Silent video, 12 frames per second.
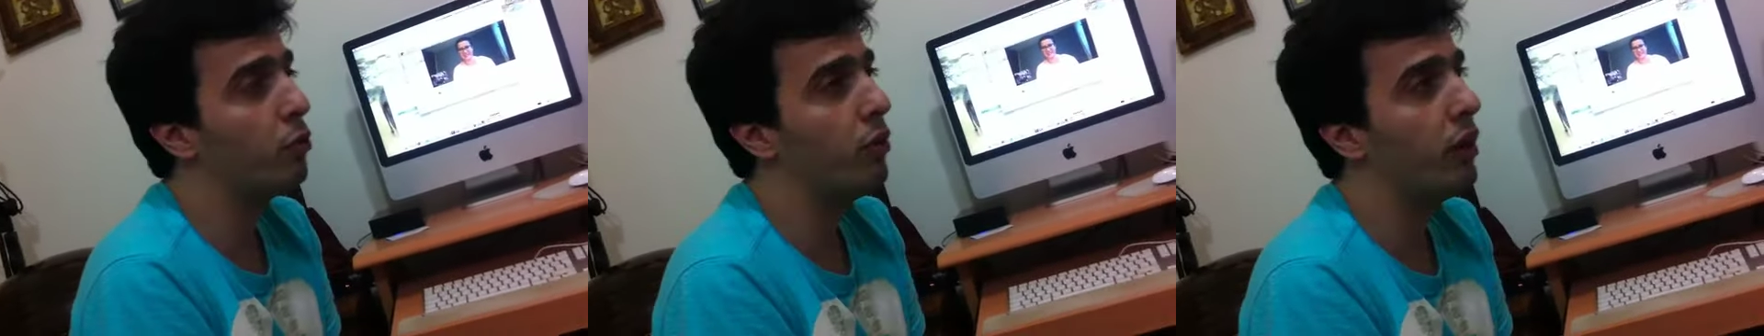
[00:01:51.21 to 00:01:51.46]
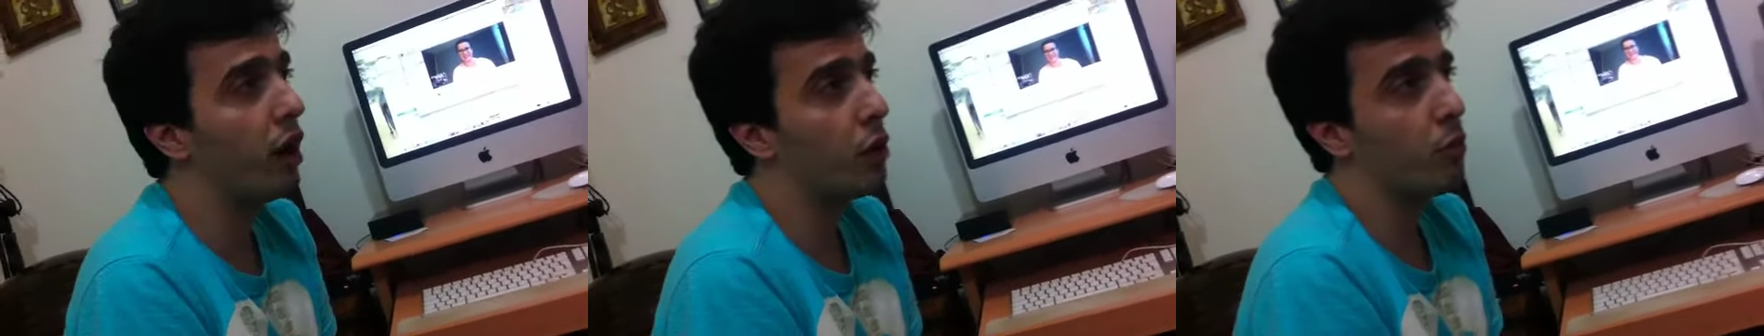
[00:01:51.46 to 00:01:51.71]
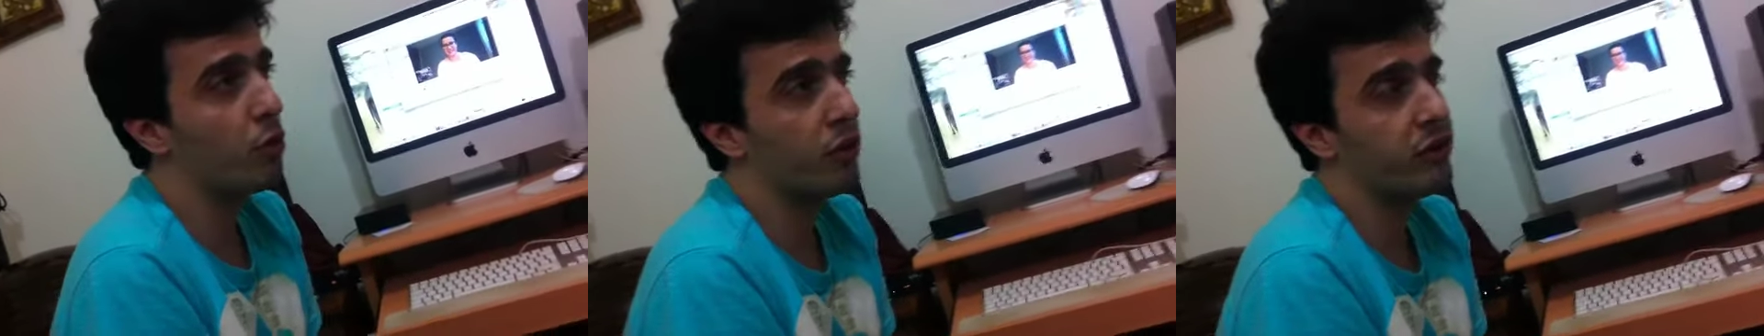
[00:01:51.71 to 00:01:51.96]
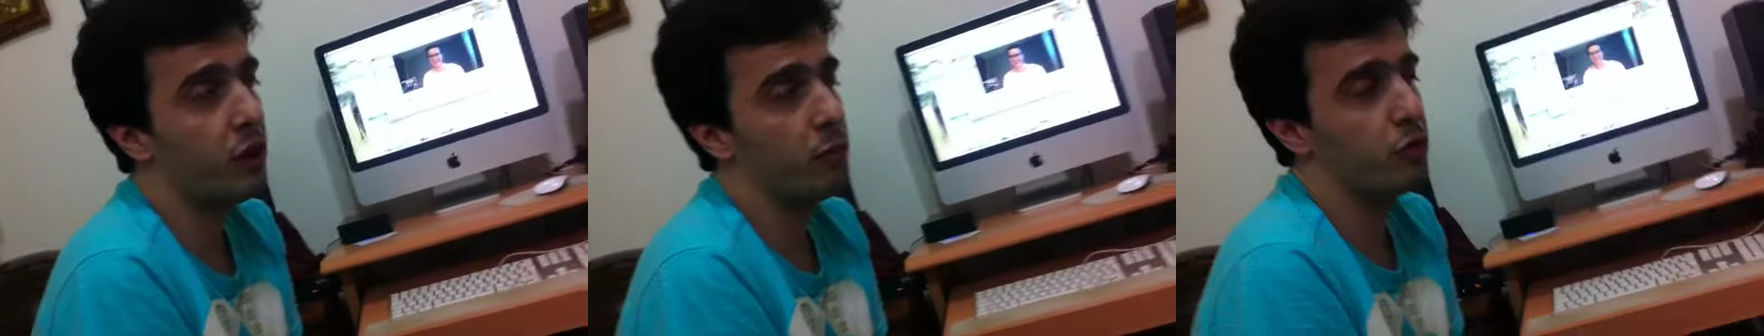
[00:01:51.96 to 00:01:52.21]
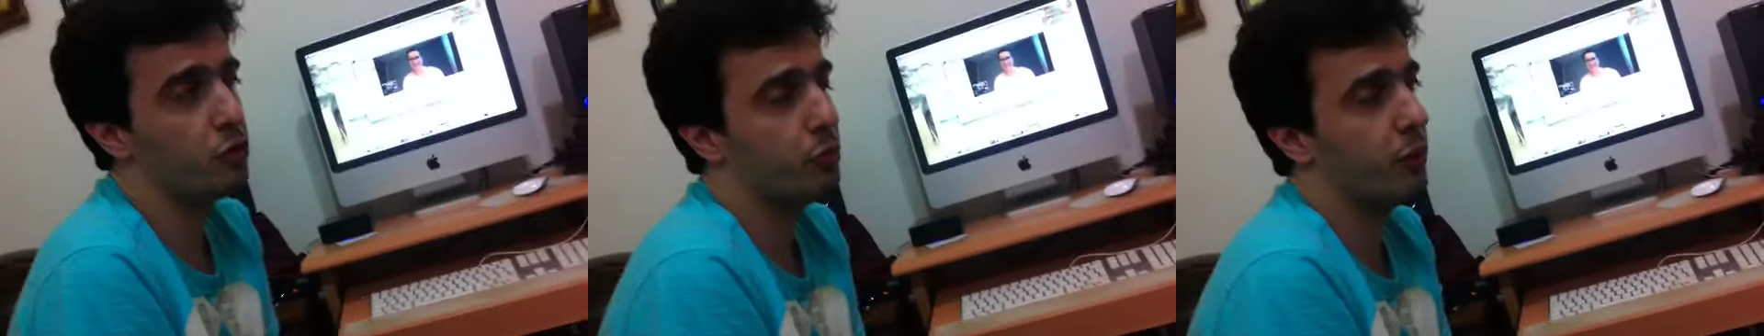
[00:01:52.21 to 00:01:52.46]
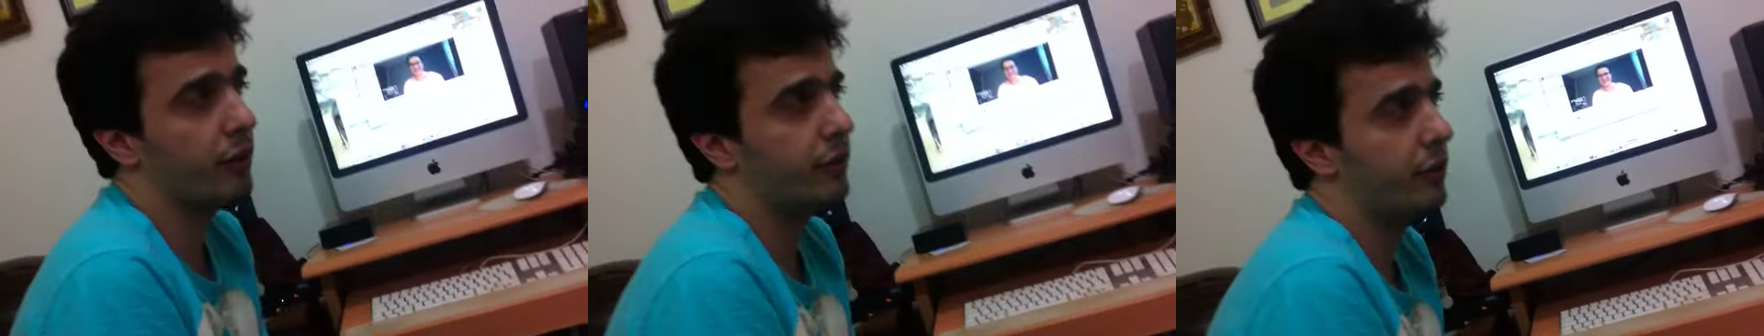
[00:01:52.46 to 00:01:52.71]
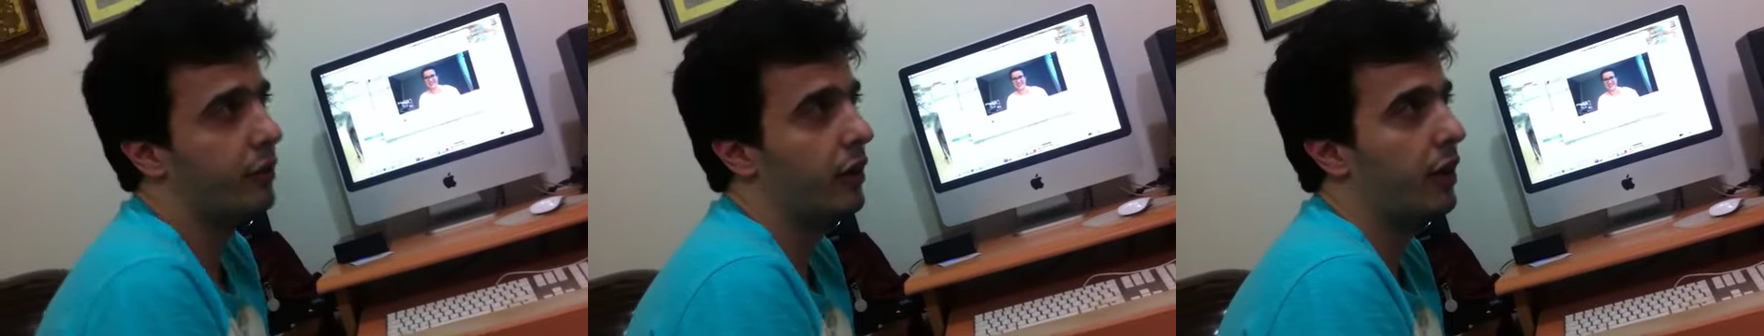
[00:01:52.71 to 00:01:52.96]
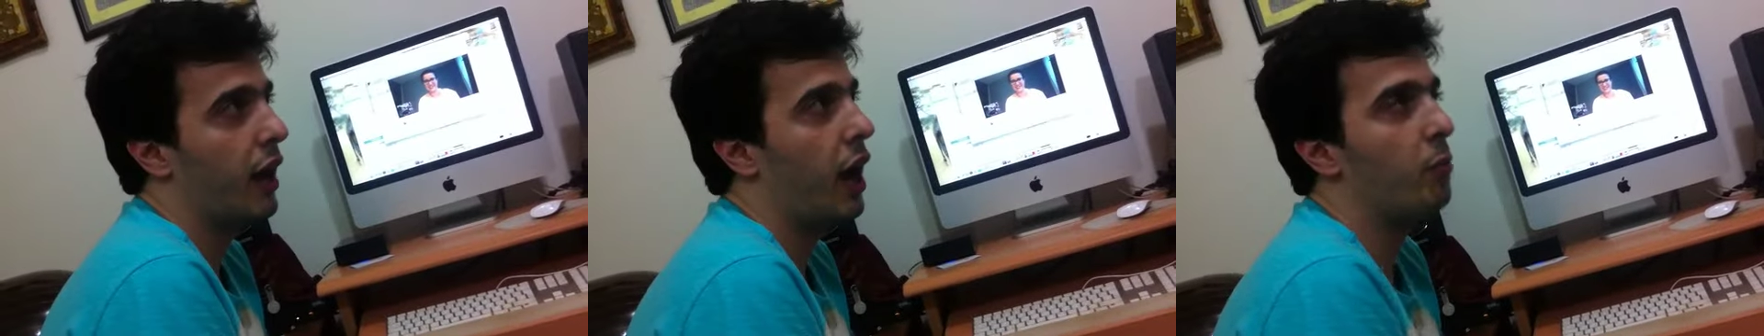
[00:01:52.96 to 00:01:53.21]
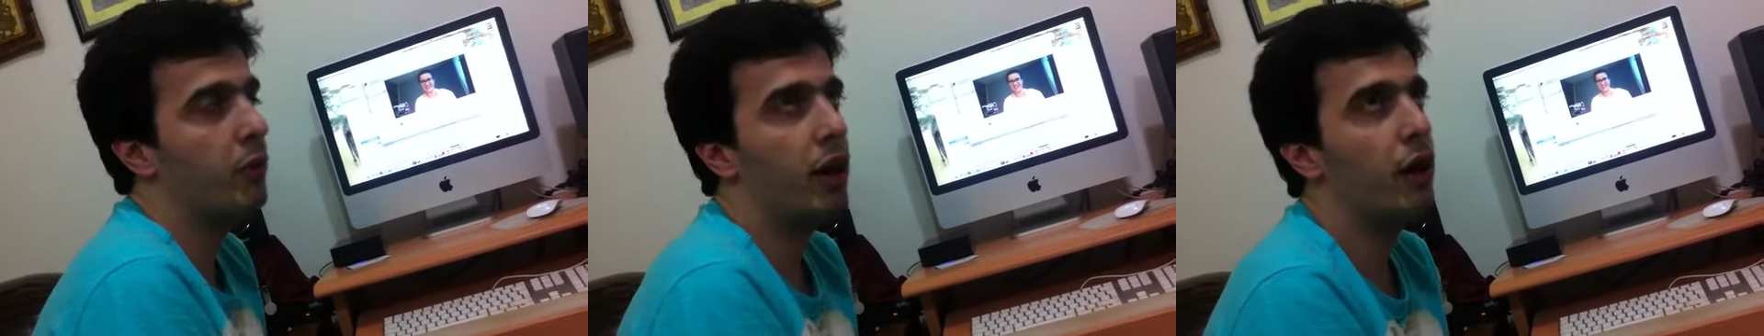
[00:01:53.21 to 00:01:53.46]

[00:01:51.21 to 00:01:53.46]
بيقول لي اكبر واصحى من سباتي عامل